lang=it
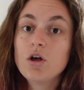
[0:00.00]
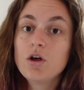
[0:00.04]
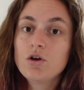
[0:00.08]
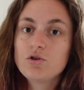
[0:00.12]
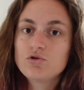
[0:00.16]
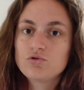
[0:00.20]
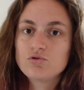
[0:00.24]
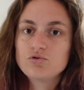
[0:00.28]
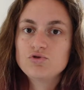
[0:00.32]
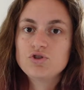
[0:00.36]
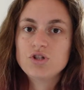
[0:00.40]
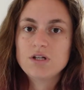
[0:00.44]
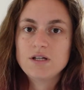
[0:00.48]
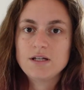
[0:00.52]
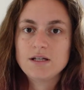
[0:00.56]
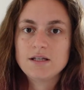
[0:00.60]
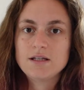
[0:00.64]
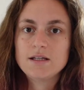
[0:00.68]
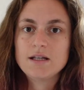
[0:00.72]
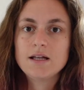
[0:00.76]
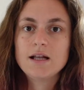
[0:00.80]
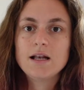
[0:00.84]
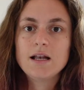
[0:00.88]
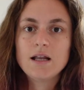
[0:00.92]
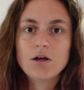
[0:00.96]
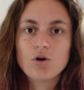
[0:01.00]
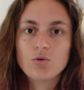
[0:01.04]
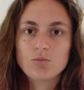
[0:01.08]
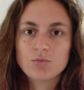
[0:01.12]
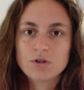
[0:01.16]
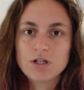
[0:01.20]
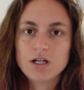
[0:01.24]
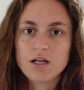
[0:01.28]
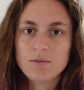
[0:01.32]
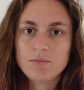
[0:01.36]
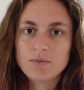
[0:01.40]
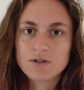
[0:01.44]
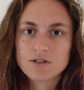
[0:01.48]
suggeriti nelle home
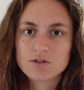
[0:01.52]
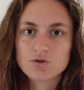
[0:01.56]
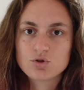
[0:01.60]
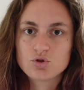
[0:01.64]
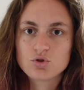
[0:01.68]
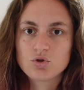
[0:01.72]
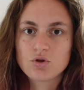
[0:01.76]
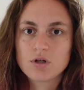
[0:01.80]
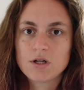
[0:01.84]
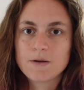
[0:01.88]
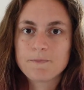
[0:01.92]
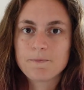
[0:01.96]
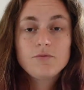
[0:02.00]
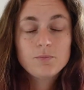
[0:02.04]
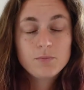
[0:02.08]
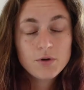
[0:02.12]
delle persone.